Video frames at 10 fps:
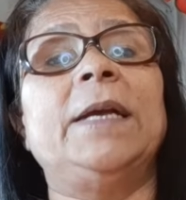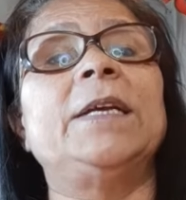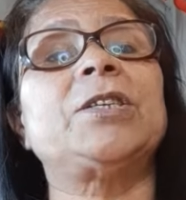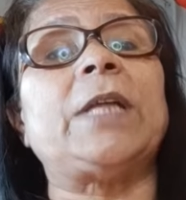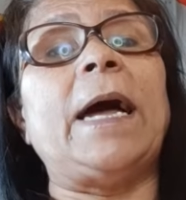
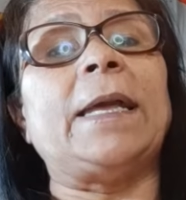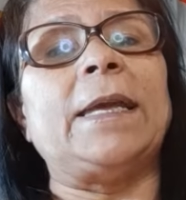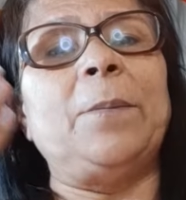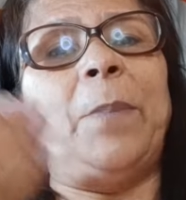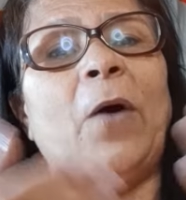está
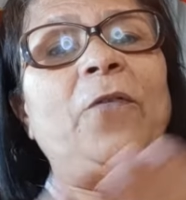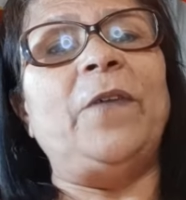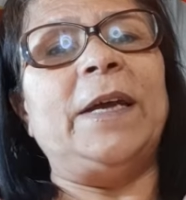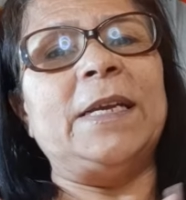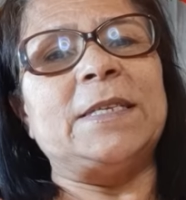aqui para
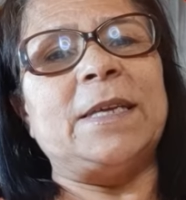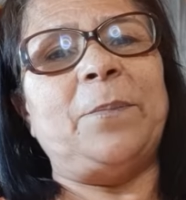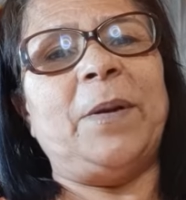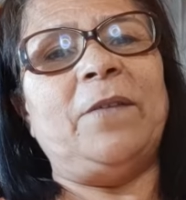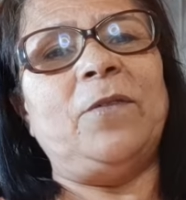oferecer
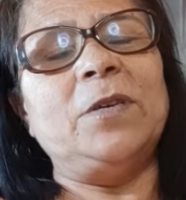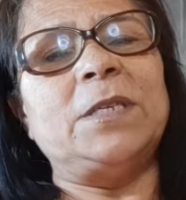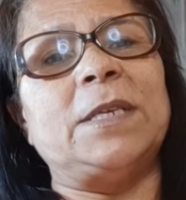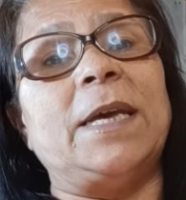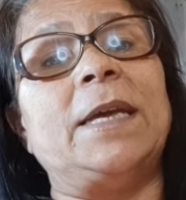para
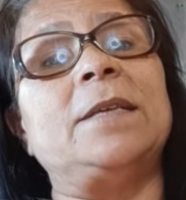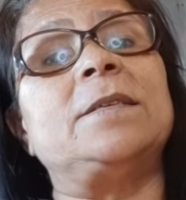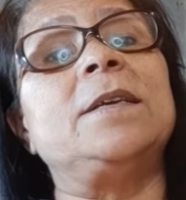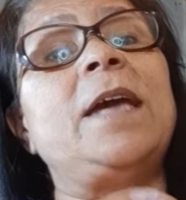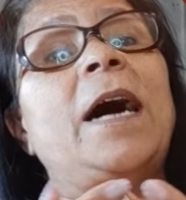
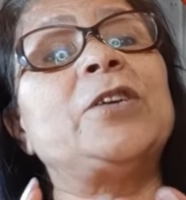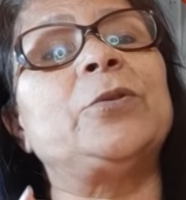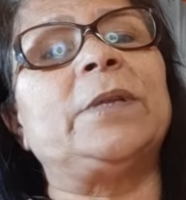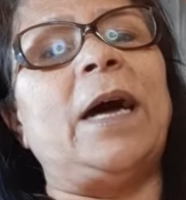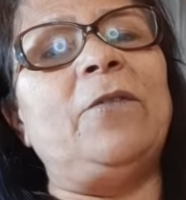vocês e
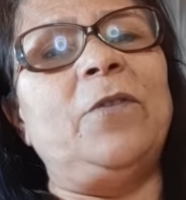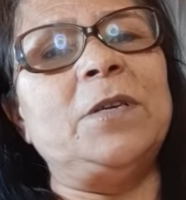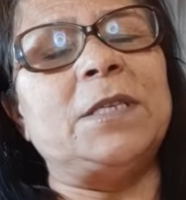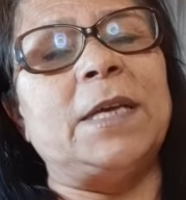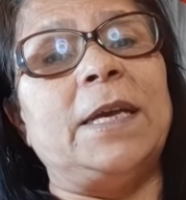ajudar
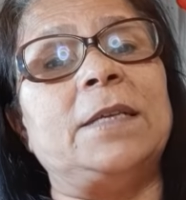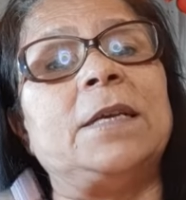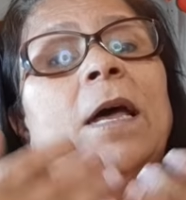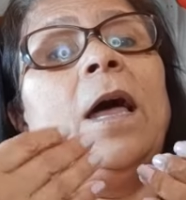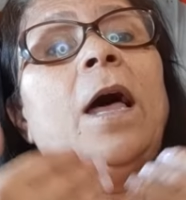vocês.
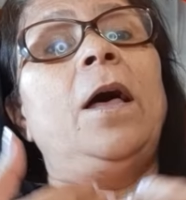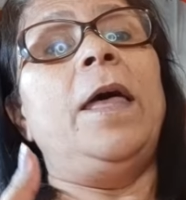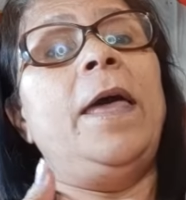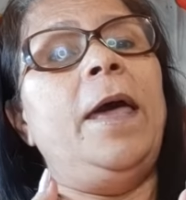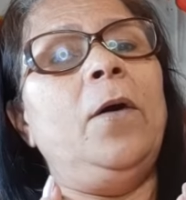
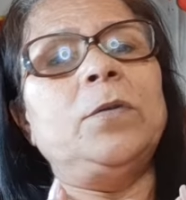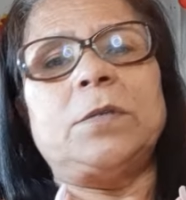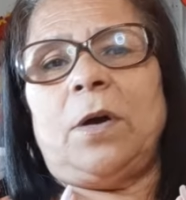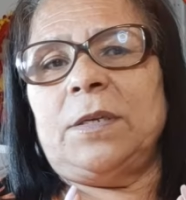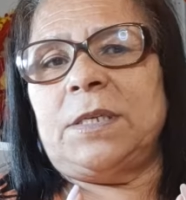Eu
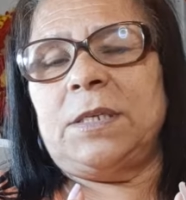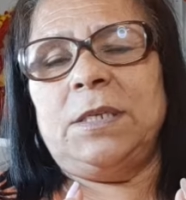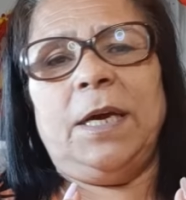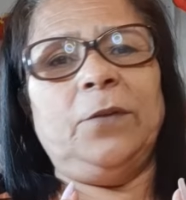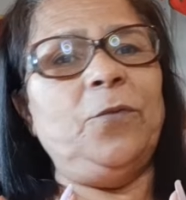
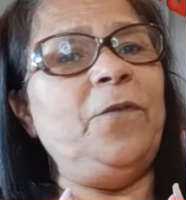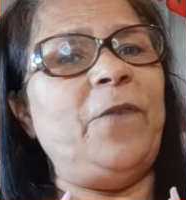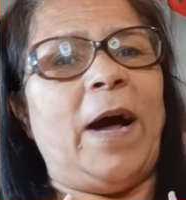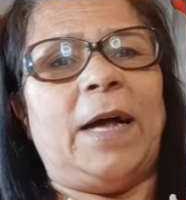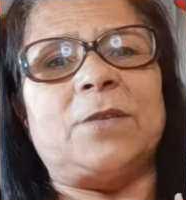sozinha não
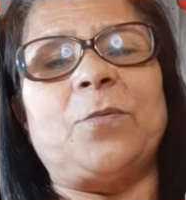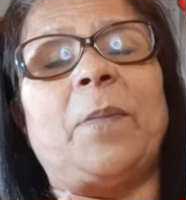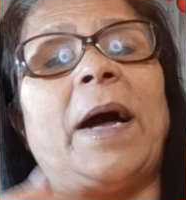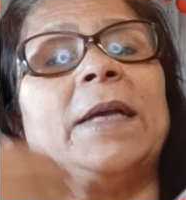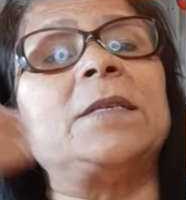faço,
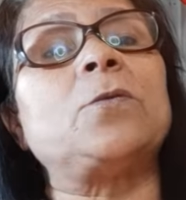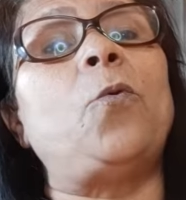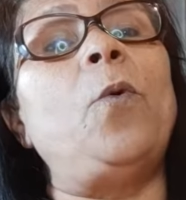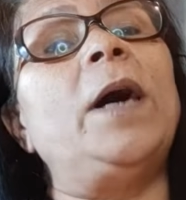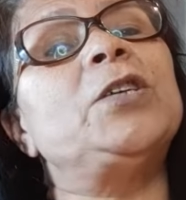mas
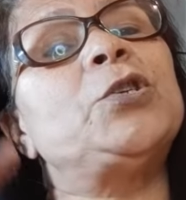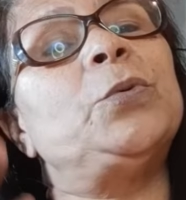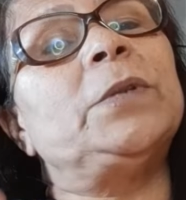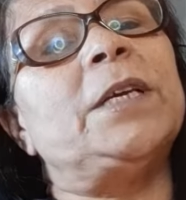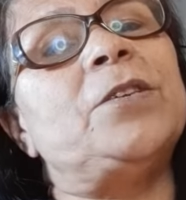com a
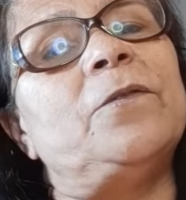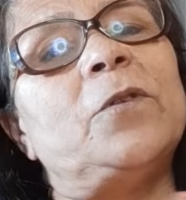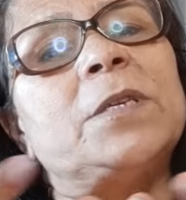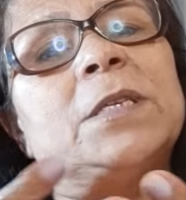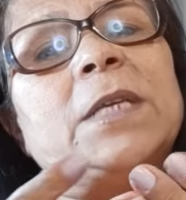ajuda de
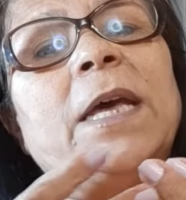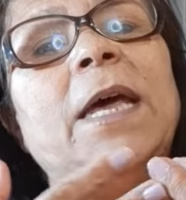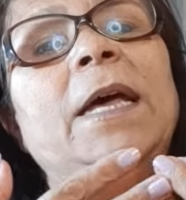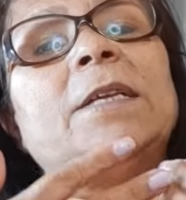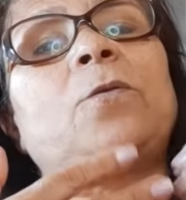
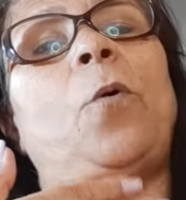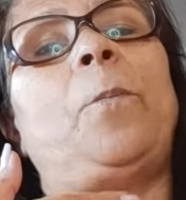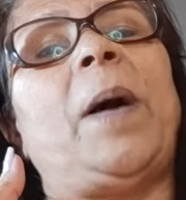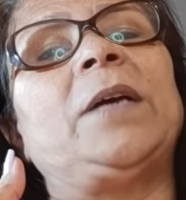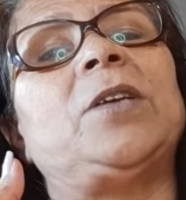vocês,
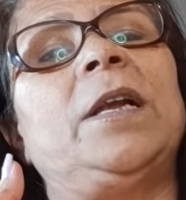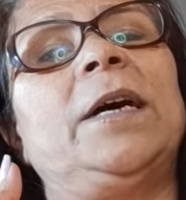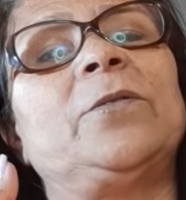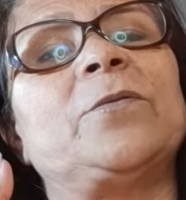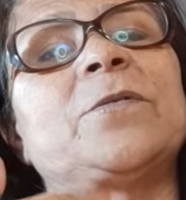
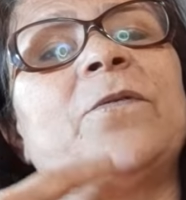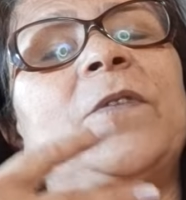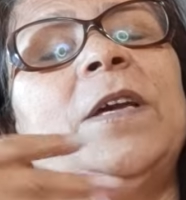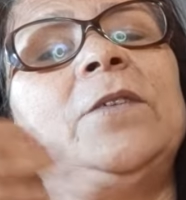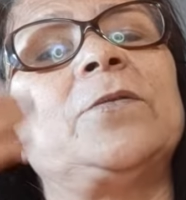compartilhando os
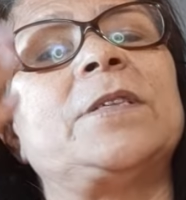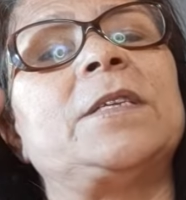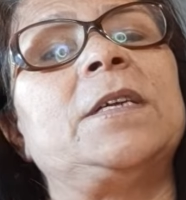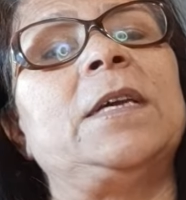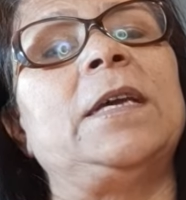vídeos,
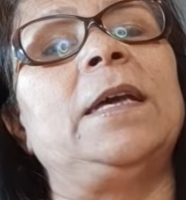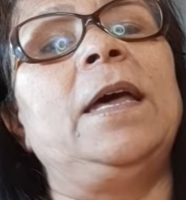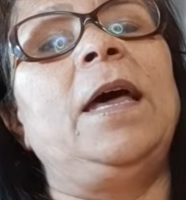se